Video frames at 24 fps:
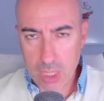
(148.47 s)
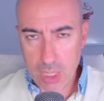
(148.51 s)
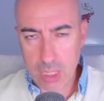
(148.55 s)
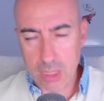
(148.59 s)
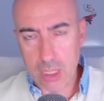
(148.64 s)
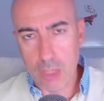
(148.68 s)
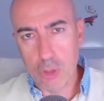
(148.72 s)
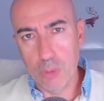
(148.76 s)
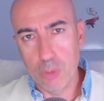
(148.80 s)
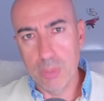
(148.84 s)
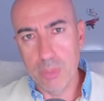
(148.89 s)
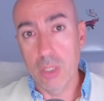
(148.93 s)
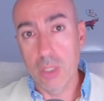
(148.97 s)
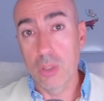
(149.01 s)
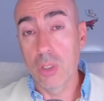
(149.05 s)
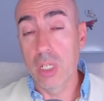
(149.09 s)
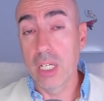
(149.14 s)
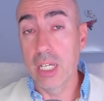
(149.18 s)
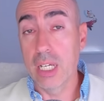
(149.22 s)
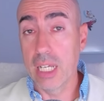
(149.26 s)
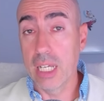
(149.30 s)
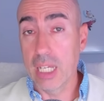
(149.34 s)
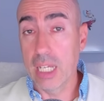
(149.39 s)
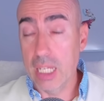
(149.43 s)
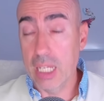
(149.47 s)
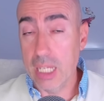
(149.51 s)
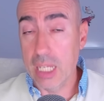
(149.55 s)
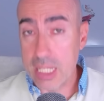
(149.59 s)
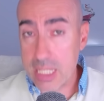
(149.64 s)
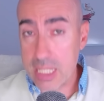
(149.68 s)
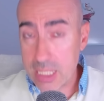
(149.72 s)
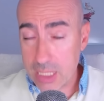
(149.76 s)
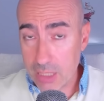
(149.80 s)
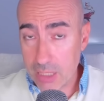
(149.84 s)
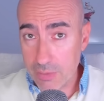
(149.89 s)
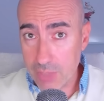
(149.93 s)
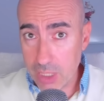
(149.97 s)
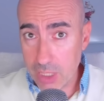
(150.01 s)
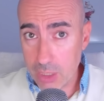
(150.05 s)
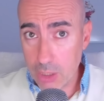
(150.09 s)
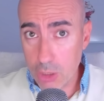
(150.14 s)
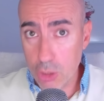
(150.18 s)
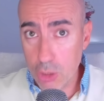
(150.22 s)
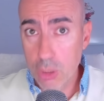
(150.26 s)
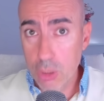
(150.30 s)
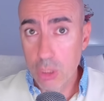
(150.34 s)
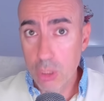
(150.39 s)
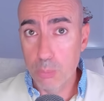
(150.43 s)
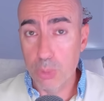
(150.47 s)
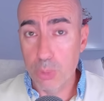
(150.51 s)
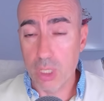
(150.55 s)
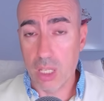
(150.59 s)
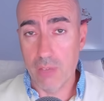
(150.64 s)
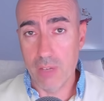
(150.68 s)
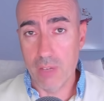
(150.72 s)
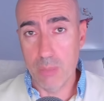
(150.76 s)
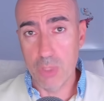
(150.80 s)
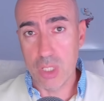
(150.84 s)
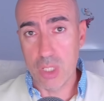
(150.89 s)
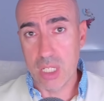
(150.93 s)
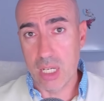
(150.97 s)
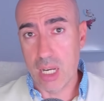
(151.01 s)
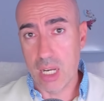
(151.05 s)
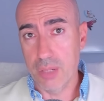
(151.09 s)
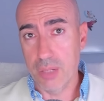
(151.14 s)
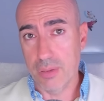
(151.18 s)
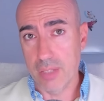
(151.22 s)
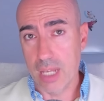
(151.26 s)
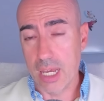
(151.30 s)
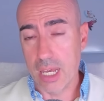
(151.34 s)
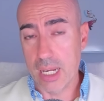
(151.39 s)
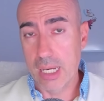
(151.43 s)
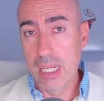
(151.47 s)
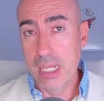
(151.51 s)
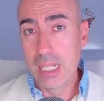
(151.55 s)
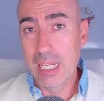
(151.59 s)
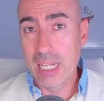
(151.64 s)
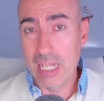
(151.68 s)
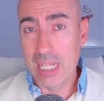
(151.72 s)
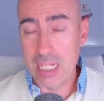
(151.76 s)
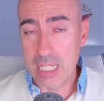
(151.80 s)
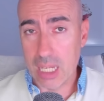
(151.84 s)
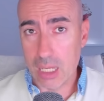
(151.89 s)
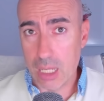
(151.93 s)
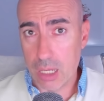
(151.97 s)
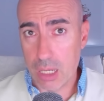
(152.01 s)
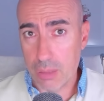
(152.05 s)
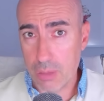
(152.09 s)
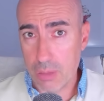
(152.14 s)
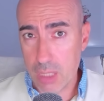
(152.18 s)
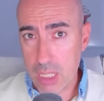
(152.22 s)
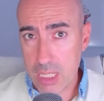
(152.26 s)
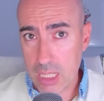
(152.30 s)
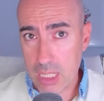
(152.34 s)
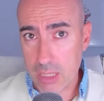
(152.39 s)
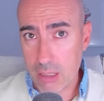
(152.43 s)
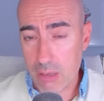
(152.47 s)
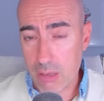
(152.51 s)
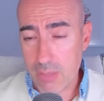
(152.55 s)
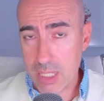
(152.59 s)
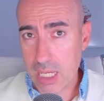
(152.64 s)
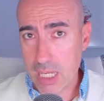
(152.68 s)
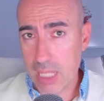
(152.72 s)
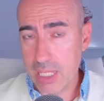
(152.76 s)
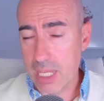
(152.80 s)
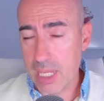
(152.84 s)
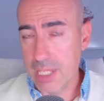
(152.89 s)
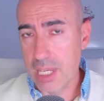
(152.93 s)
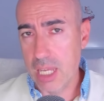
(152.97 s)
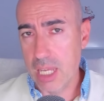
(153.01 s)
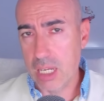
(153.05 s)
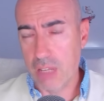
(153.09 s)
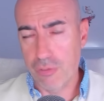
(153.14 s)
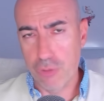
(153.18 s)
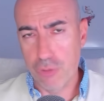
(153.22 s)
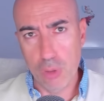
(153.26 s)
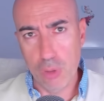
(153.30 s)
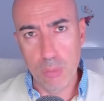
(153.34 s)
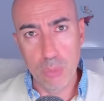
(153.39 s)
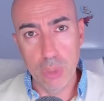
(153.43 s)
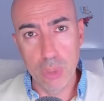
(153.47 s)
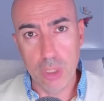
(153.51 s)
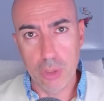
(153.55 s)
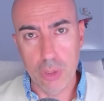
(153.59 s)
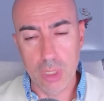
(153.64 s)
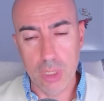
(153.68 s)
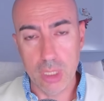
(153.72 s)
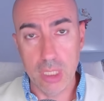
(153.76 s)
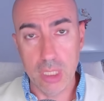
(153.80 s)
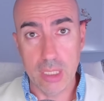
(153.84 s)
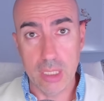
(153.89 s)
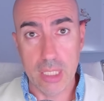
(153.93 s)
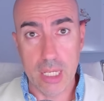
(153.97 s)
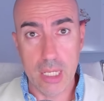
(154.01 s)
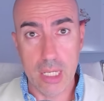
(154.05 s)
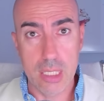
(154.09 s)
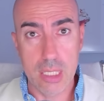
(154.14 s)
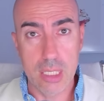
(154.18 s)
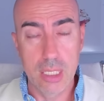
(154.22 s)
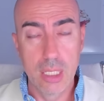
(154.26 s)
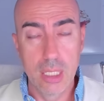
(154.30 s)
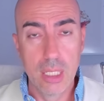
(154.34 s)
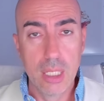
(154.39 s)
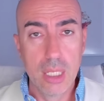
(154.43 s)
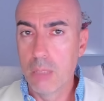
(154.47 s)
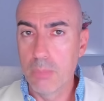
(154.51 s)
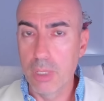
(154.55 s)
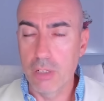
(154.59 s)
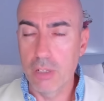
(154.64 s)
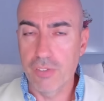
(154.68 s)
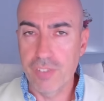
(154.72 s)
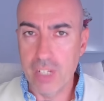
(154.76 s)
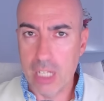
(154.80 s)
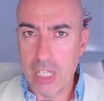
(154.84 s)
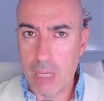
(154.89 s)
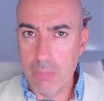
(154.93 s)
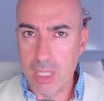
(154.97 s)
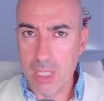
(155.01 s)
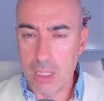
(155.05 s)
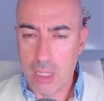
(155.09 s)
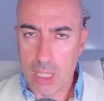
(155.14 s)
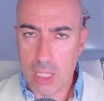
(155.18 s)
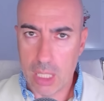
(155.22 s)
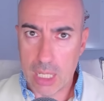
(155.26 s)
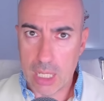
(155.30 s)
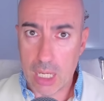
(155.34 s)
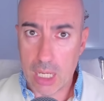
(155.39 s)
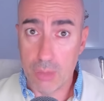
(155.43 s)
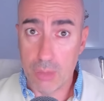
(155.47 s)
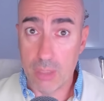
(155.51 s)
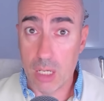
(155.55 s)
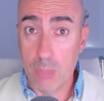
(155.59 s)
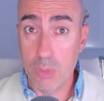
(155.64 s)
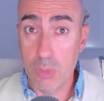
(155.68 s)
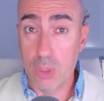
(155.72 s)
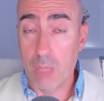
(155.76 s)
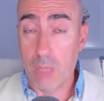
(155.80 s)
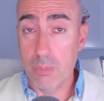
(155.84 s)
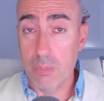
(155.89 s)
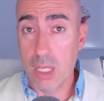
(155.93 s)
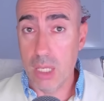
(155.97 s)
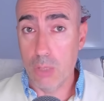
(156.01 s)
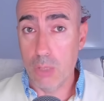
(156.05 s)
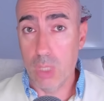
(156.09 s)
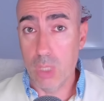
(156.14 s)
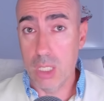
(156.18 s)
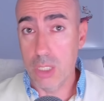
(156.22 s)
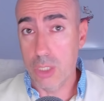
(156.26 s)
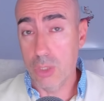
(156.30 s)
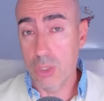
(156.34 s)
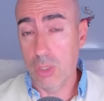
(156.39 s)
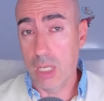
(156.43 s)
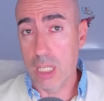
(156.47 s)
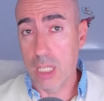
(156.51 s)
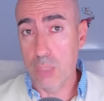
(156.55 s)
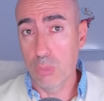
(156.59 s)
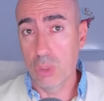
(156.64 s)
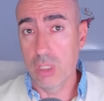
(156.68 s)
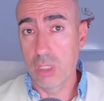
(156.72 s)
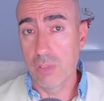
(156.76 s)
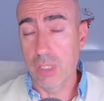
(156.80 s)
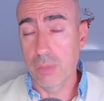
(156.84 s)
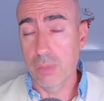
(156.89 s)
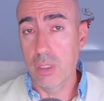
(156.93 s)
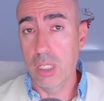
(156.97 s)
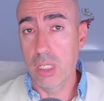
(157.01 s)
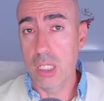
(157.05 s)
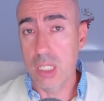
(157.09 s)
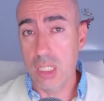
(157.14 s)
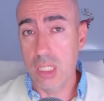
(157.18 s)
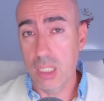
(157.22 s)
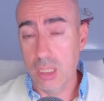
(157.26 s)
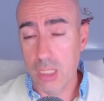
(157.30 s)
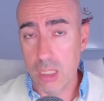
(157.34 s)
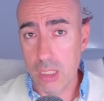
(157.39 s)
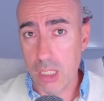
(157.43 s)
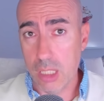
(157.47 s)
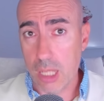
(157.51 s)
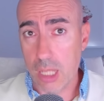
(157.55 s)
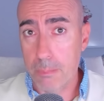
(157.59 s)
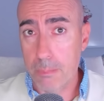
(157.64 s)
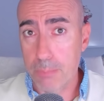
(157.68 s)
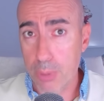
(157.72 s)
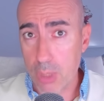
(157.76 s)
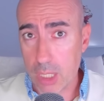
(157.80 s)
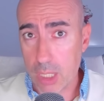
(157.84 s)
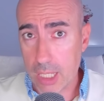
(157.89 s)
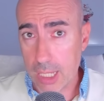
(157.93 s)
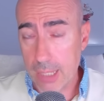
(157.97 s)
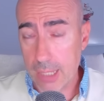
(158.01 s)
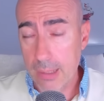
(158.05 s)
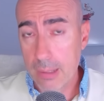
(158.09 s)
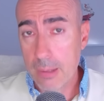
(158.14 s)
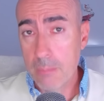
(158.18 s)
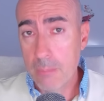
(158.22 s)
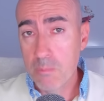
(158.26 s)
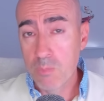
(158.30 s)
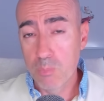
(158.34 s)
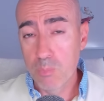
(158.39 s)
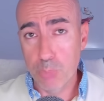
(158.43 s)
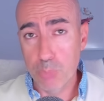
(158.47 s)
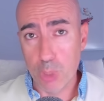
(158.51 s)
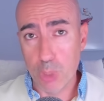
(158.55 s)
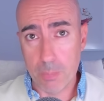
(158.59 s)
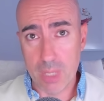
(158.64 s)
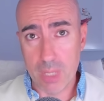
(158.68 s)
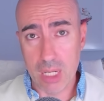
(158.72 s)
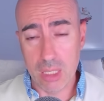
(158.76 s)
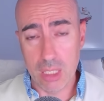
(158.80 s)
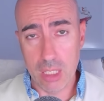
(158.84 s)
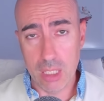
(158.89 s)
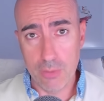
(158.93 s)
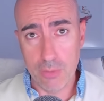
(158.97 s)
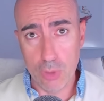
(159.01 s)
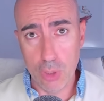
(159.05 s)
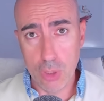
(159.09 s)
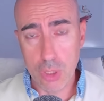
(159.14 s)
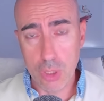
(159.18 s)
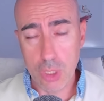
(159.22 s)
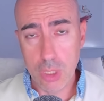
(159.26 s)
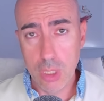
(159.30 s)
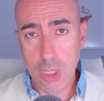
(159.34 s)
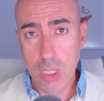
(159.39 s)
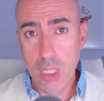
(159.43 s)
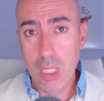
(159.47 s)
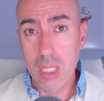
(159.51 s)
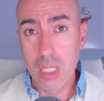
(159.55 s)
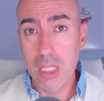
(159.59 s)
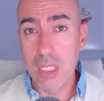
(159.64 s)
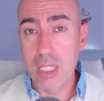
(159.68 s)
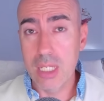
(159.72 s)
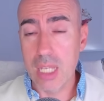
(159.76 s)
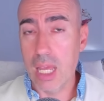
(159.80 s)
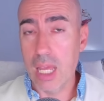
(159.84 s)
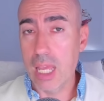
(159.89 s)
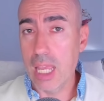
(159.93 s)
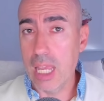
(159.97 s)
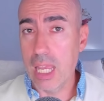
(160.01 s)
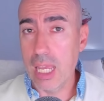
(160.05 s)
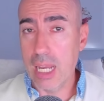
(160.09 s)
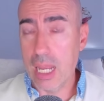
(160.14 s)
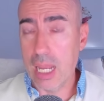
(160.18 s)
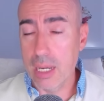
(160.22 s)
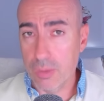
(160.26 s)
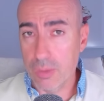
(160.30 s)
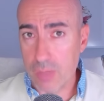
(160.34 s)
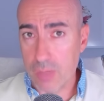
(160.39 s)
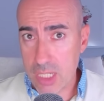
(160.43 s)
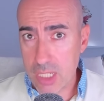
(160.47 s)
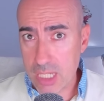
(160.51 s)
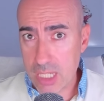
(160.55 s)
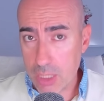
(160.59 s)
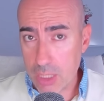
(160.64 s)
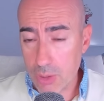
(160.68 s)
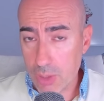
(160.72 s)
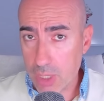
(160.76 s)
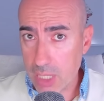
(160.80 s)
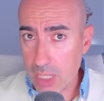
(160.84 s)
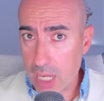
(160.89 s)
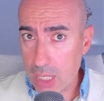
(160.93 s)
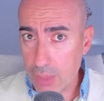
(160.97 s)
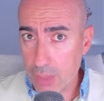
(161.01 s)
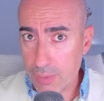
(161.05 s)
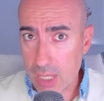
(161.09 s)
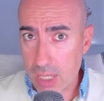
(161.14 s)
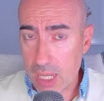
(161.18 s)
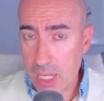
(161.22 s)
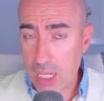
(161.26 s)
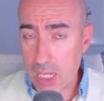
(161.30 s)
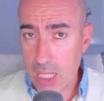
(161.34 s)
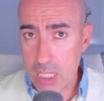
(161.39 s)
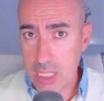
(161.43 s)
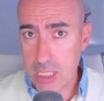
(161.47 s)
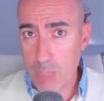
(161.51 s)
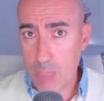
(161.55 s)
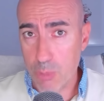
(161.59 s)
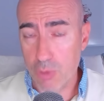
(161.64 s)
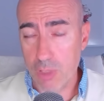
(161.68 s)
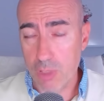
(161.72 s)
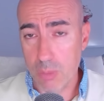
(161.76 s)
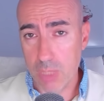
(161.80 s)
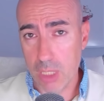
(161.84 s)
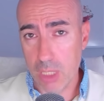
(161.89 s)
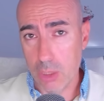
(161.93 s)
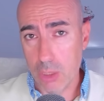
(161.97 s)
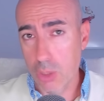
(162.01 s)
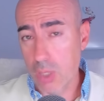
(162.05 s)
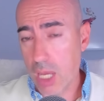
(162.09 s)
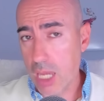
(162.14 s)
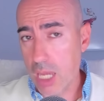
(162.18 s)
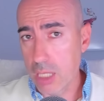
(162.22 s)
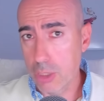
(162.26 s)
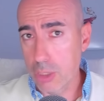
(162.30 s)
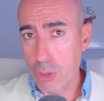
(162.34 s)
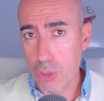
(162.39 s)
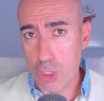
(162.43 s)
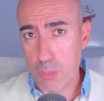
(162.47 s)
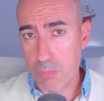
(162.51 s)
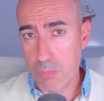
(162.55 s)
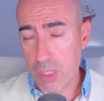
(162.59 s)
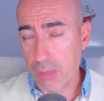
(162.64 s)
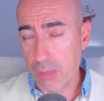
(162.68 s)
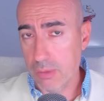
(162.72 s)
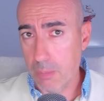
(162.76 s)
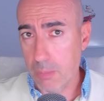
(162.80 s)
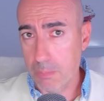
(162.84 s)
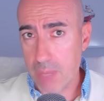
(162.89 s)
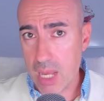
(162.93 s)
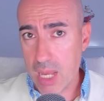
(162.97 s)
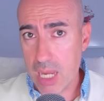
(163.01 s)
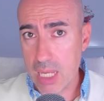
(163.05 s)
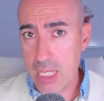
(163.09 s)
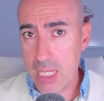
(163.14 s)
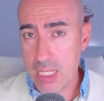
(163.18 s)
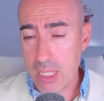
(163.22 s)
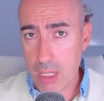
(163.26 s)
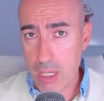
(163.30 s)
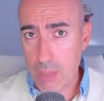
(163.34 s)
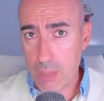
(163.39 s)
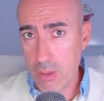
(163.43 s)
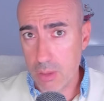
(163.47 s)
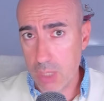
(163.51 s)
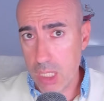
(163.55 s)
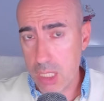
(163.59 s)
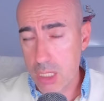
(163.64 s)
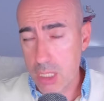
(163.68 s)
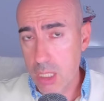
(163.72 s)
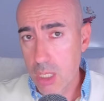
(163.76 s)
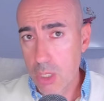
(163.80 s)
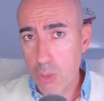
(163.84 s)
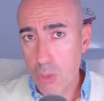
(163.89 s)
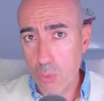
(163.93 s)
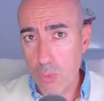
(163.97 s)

Quédate conmigo en este vídeo porque vamos a analizar las declaraciones de Santiago Abascal de ayer, que fueron muy cortitas, pero finalmente analizaremos también cuáles son las motivaciones y te diré por qué, por parte de Vox, ya era necesario realizar este movimiento. Hay dos principales razones.